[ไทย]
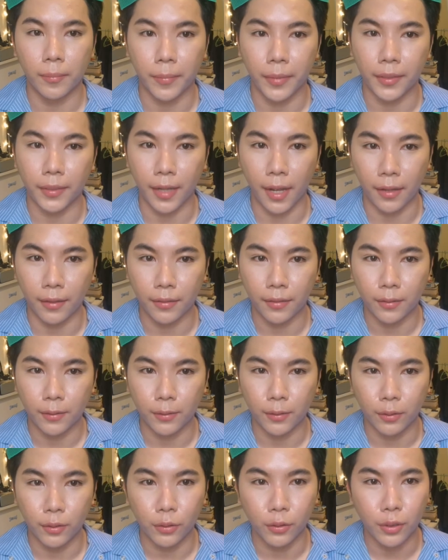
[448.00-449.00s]
เป็นไง
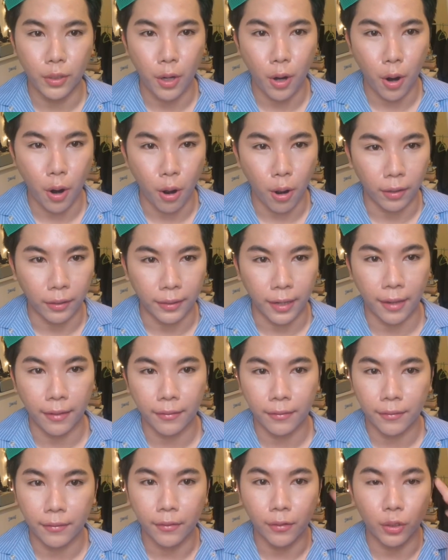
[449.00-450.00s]
ดูนอนนะ
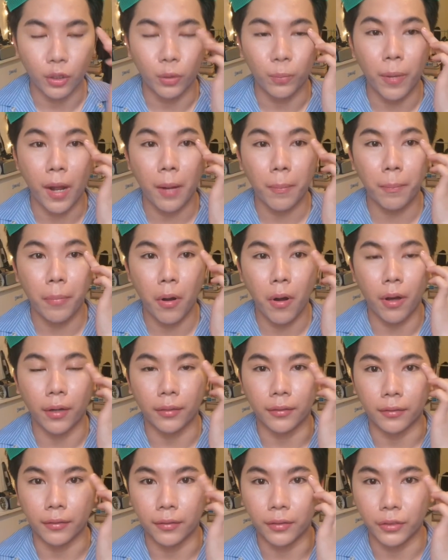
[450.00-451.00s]
ดูพักผ่อน
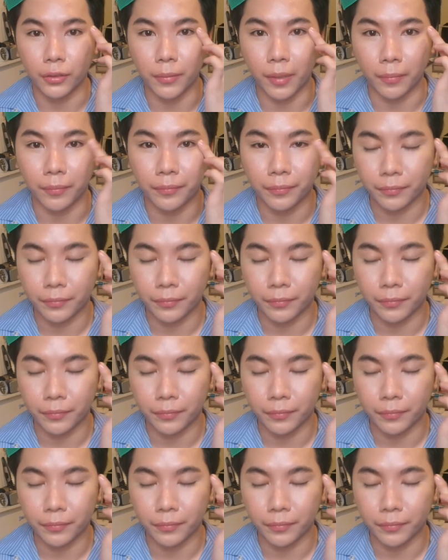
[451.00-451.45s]
ดูแบบ